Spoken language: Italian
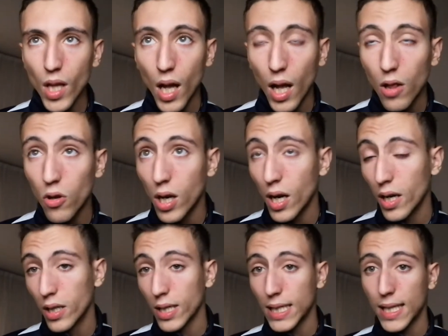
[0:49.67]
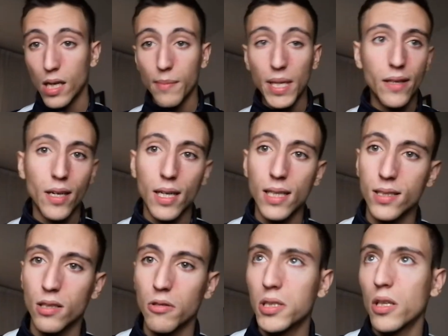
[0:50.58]
allora eh, chiaramente
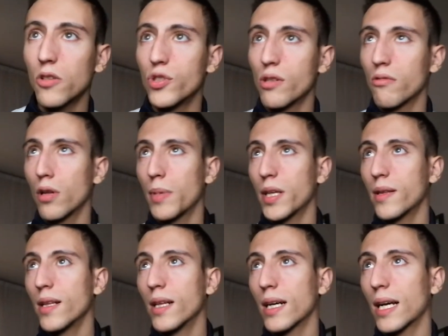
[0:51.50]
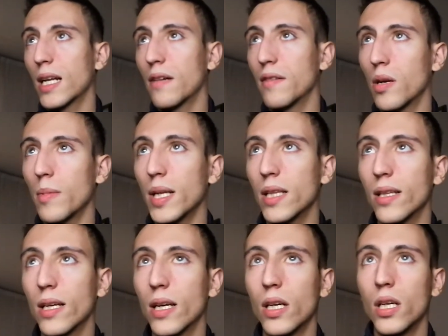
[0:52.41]
ragazzi questa oggi era una partita che era
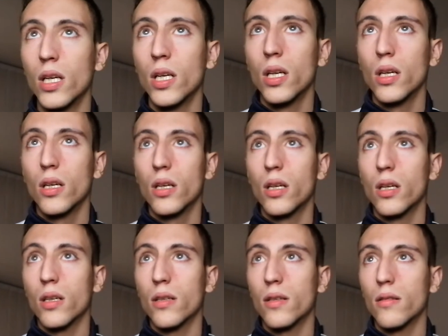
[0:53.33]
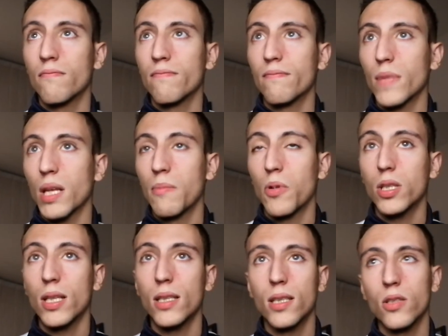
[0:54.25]
veramente eh,
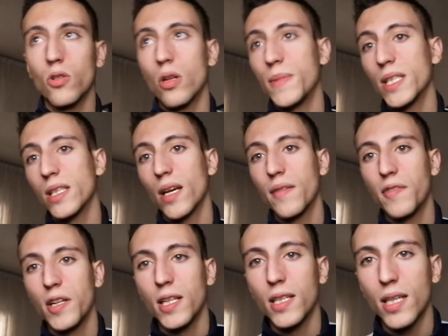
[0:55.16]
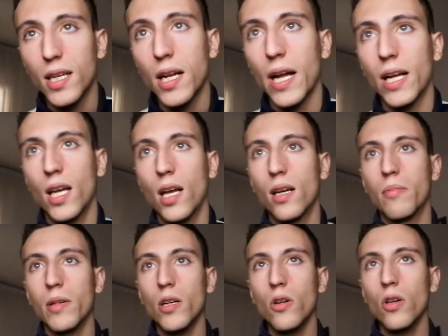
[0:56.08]
importante solamente ai fini del ranking,
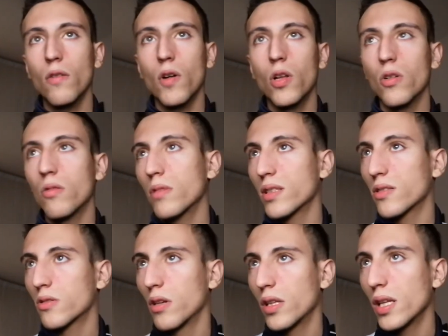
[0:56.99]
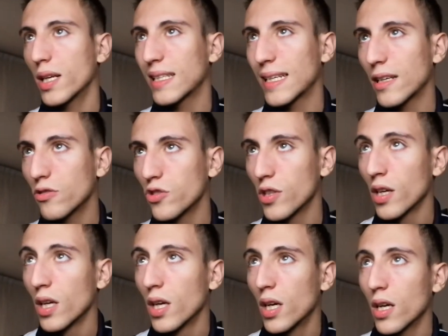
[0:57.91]
però io voglio comunque sottolineare che oggi
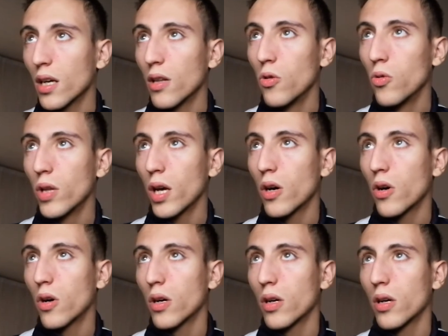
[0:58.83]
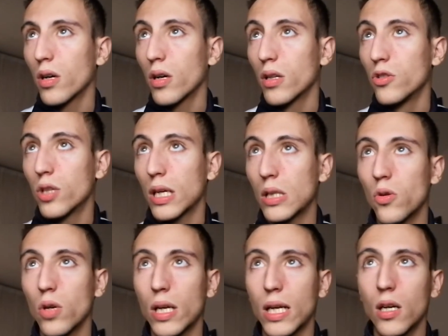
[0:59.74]
l'unico eh,
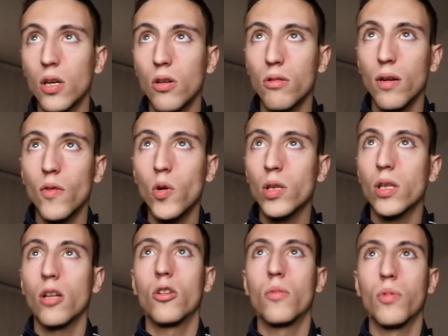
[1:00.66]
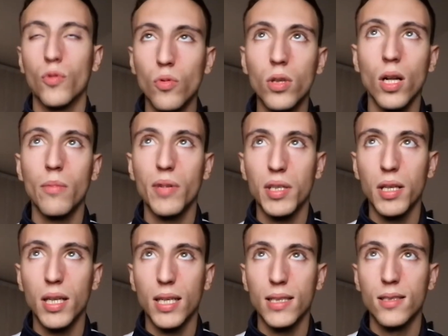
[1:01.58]
giocatore che ancora una volta, dopo tutte le
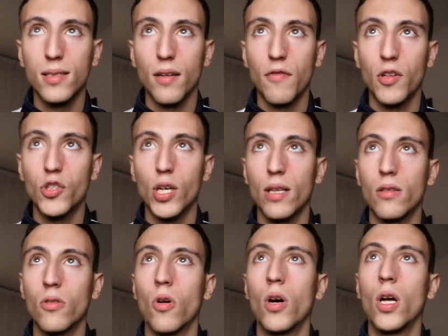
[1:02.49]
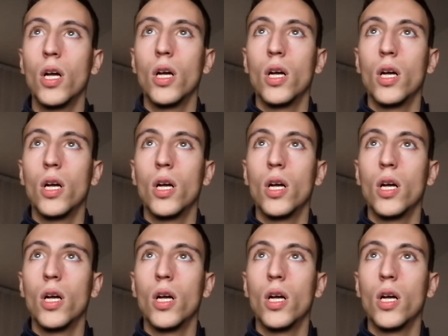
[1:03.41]
partite che si sta facendo,